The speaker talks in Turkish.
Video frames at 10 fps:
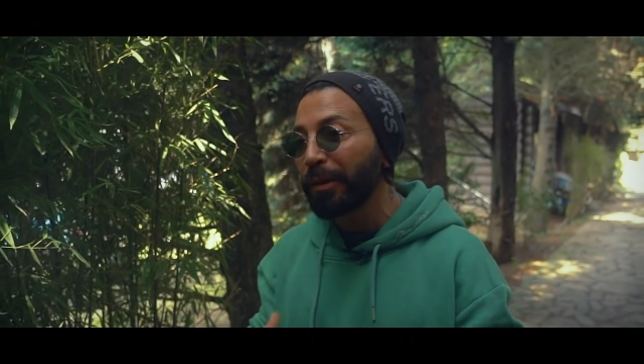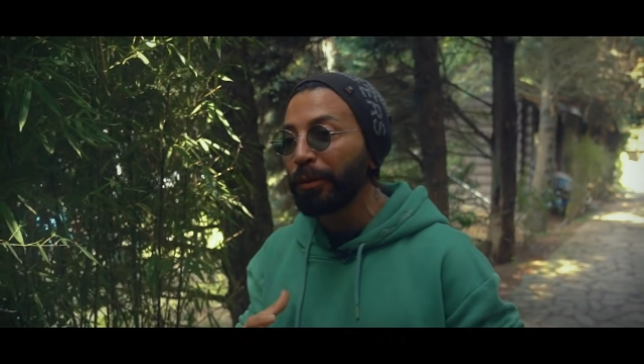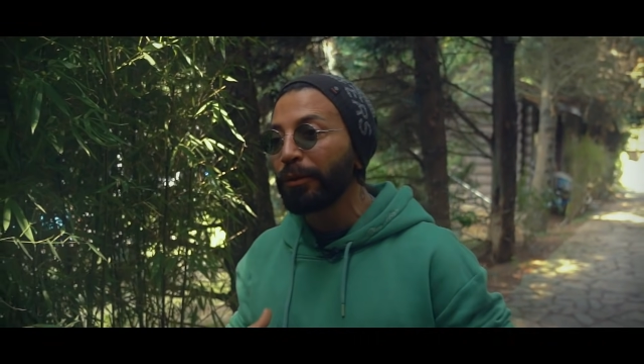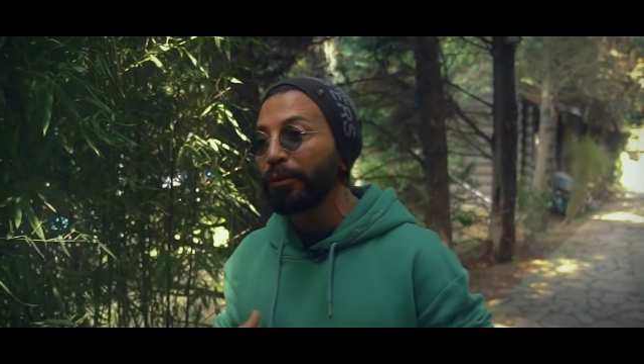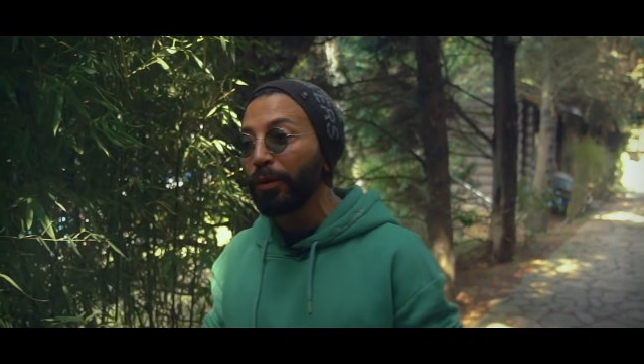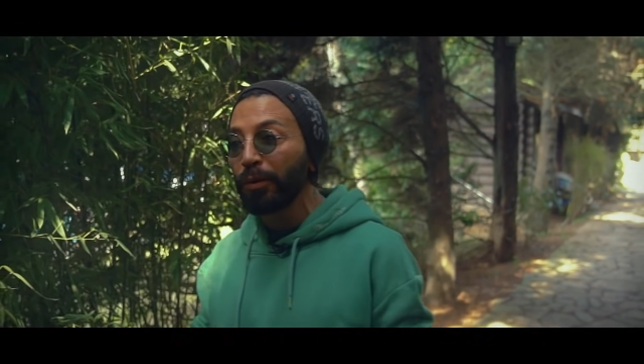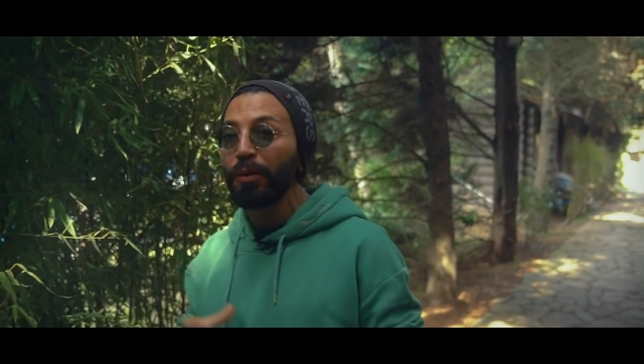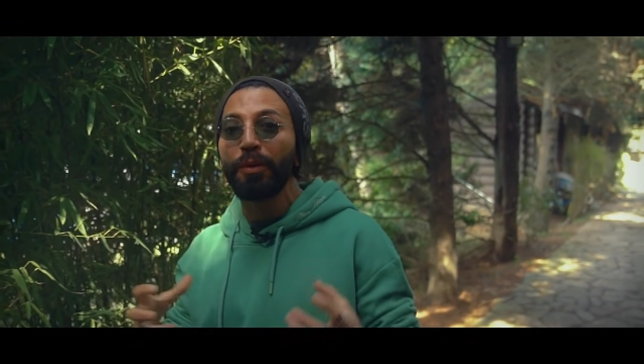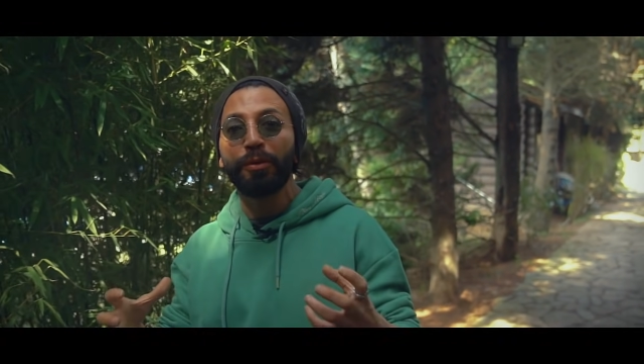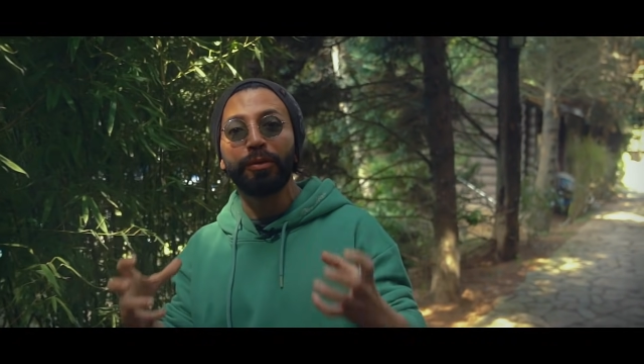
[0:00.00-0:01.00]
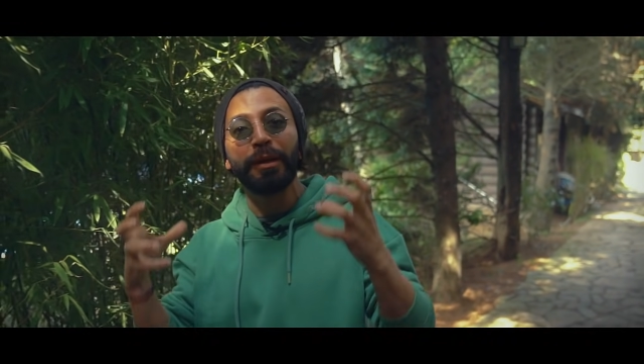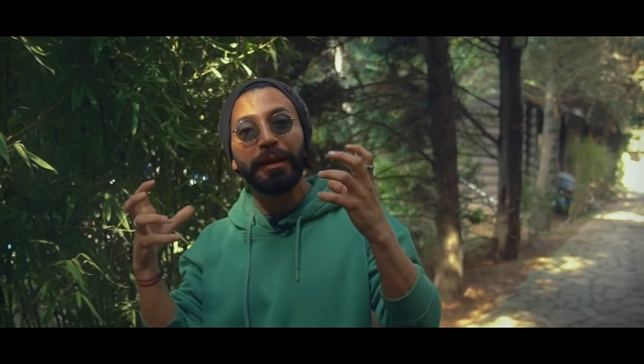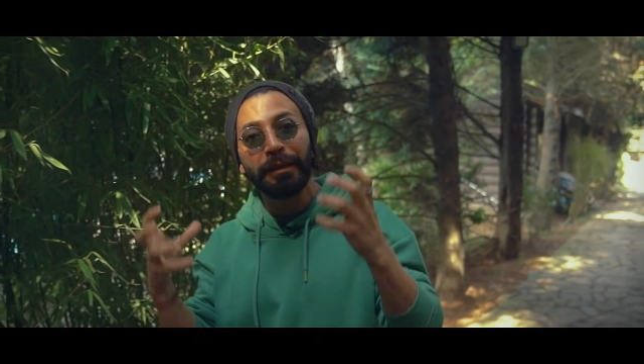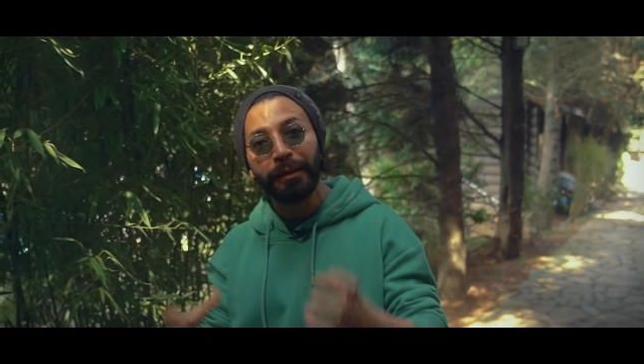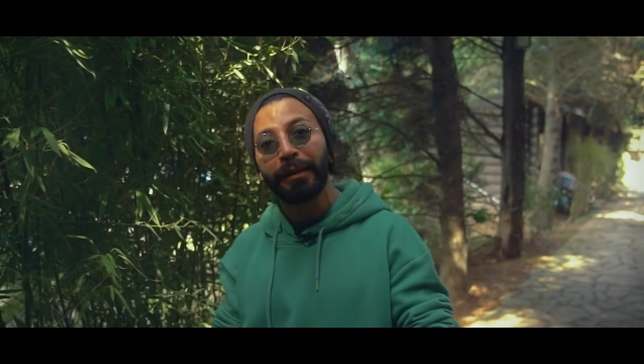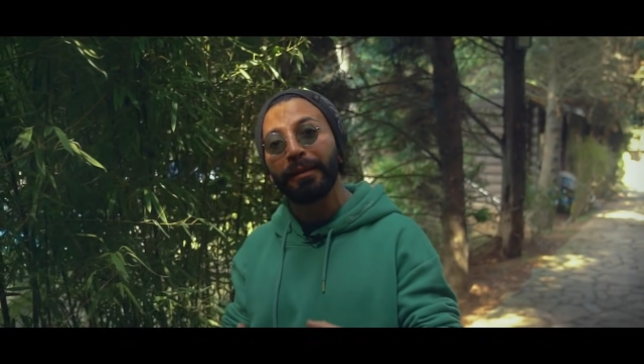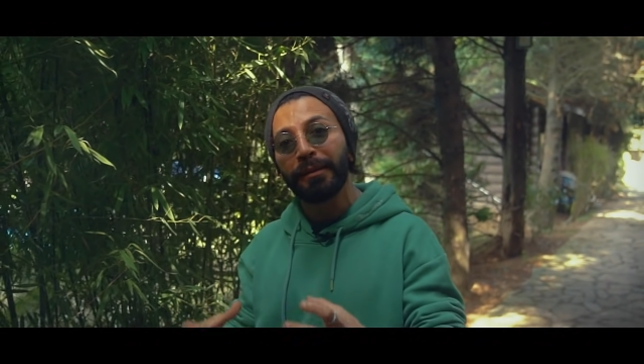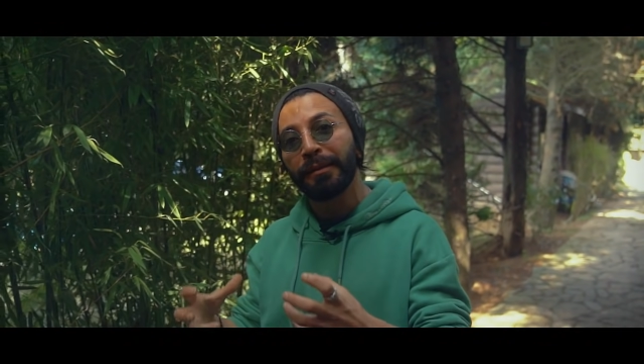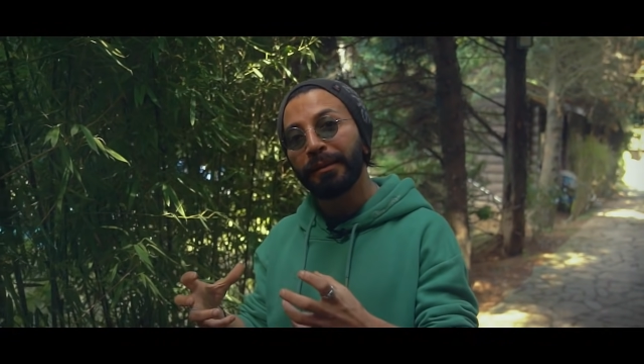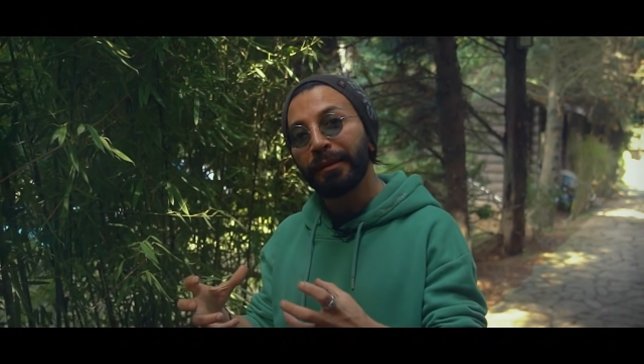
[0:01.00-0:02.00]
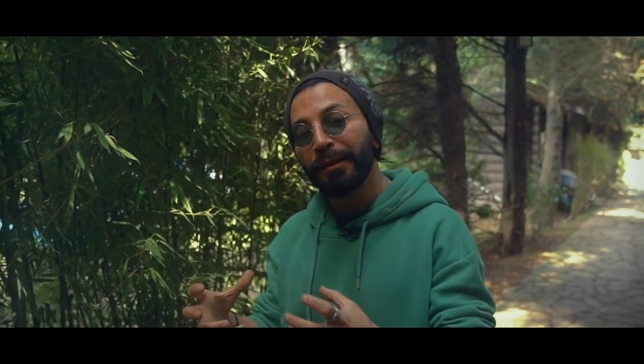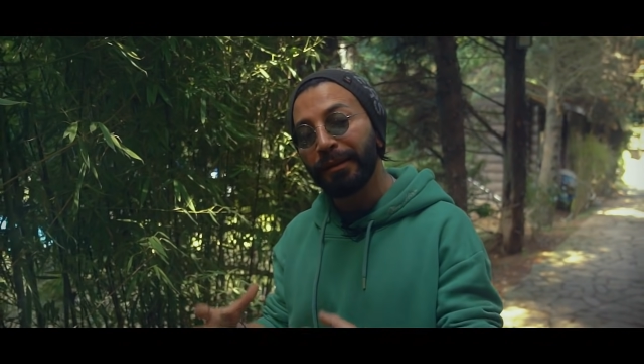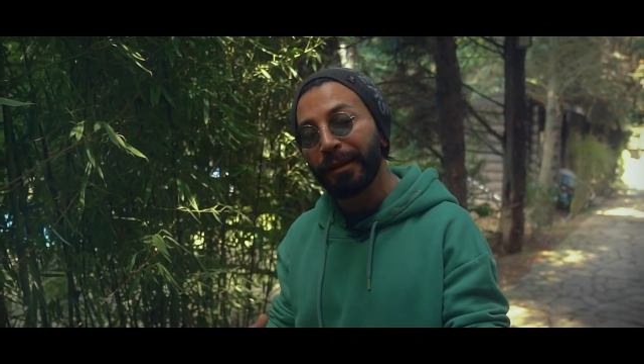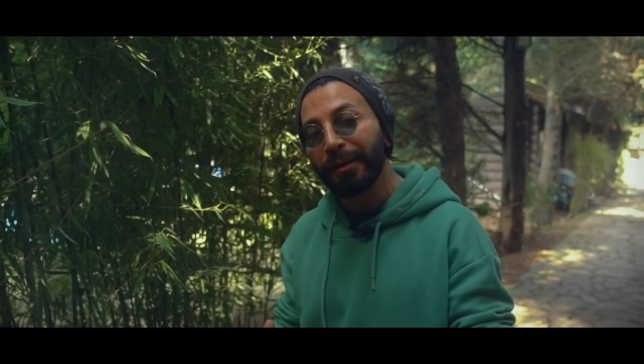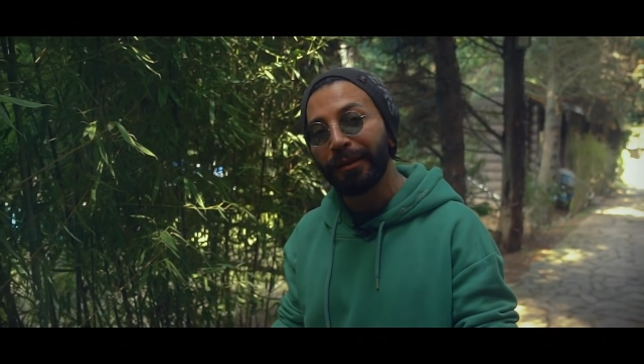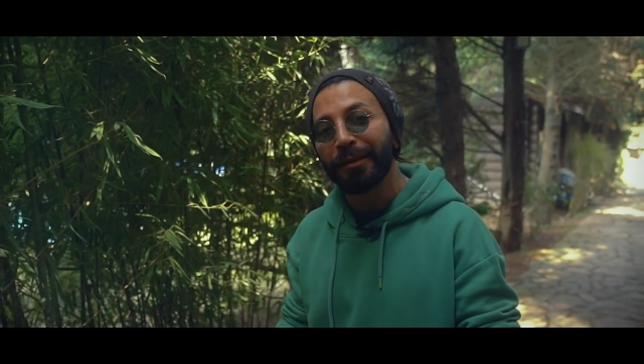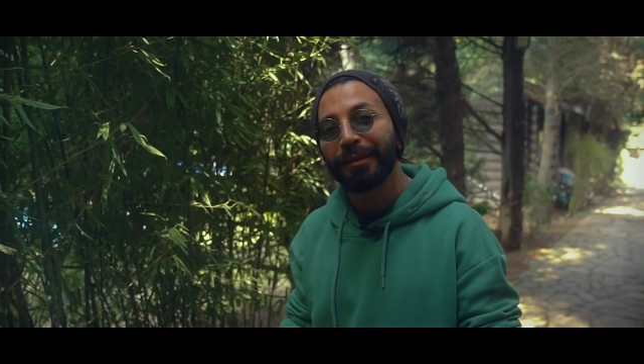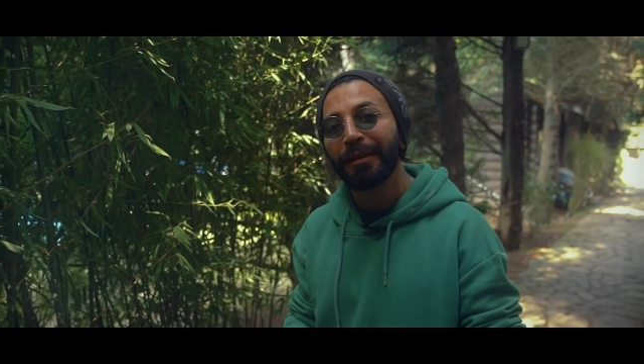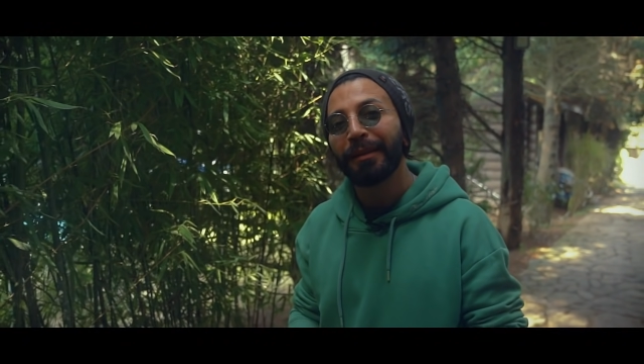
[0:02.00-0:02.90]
ve bunun doğru olduğuna inanan insanlarız.